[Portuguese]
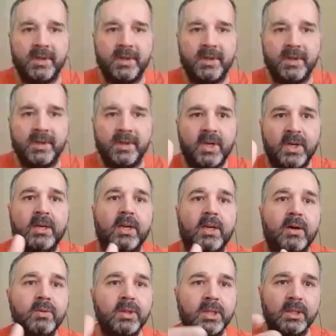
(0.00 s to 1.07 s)
Né? Não
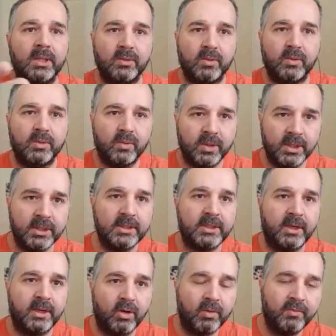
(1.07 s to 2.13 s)
tanto quanto antes, é
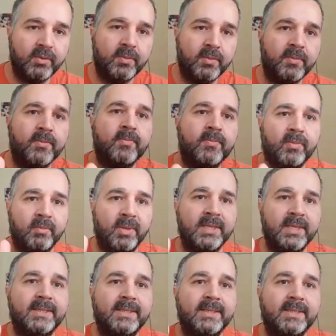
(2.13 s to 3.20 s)
óbvio, mas ainda
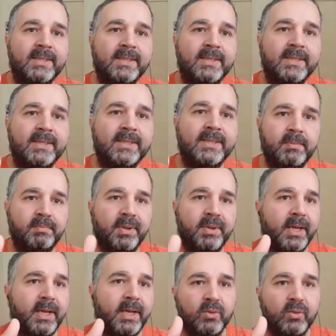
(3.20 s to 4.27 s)
assim gente de pé e muito
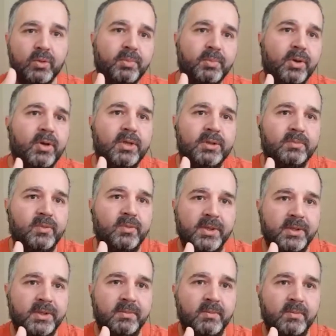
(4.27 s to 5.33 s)
próximo, né? Quando você
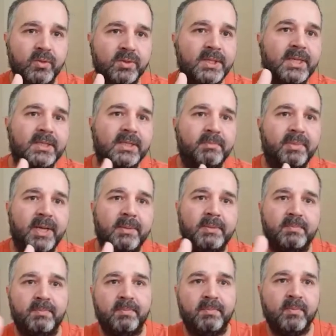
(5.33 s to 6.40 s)
está de pé,
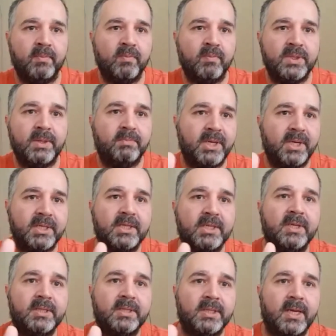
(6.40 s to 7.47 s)
você praticamente está ao
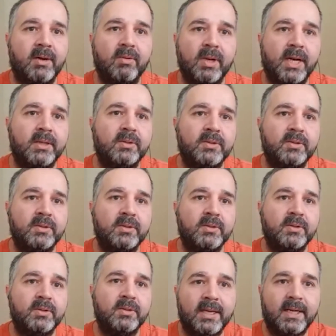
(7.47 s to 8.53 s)
lado de alguém que está sentado.
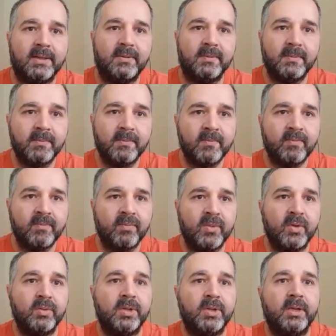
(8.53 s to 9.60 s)
Não tem como a
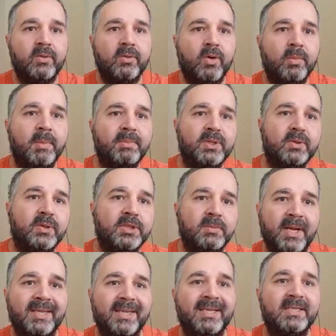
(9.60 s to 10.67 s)
pessoa de pé estar tá
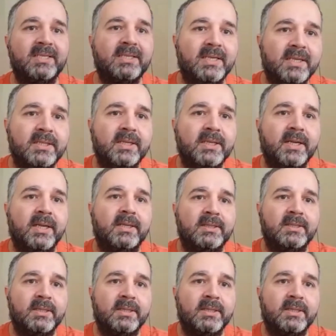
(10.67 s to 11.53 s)
distante de quem está sentado.